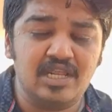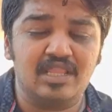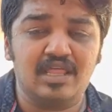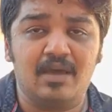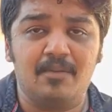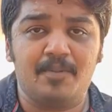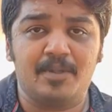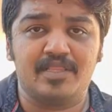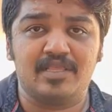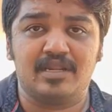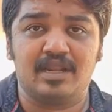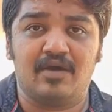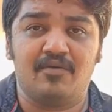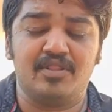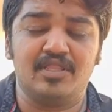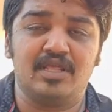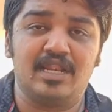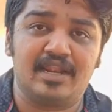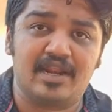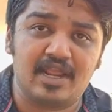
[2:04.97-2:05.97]
சின்னதாக பார்த்தீங்கன்னா
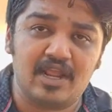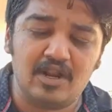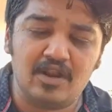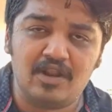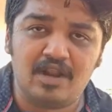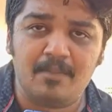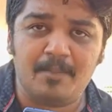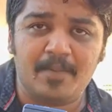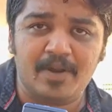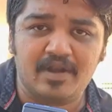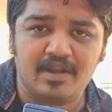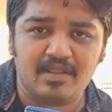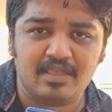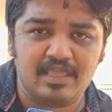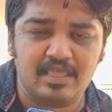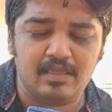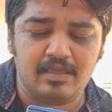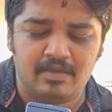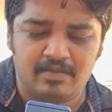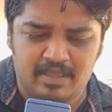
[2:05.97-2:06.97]
வந்து ரெகுலராக பண்ணுற
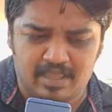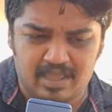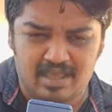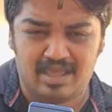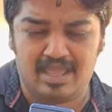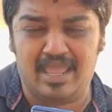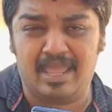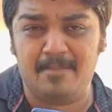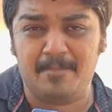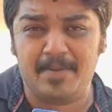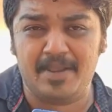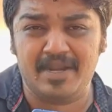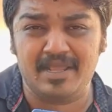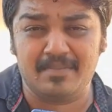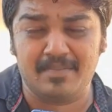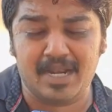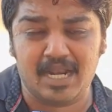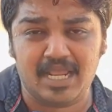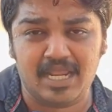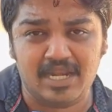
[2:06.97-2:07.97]

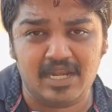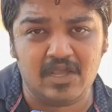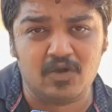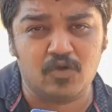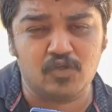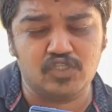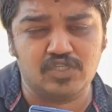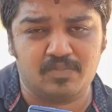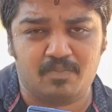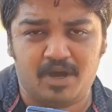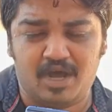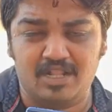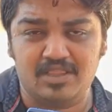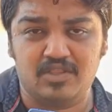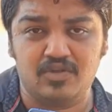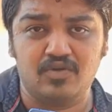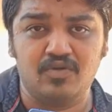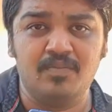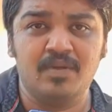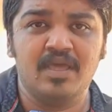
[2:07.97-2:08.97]
ஏபிஎனுக்கு மேலே இன்னும் கொஞ்சம்
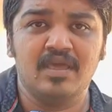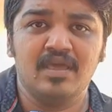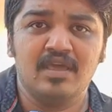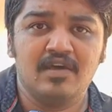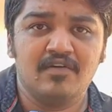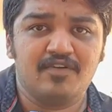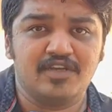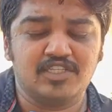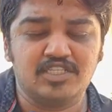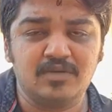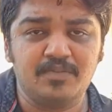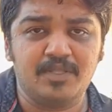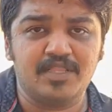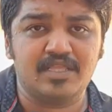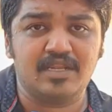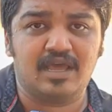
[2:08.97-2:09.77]
மாற்றணும் ஃபஸ்ட்டு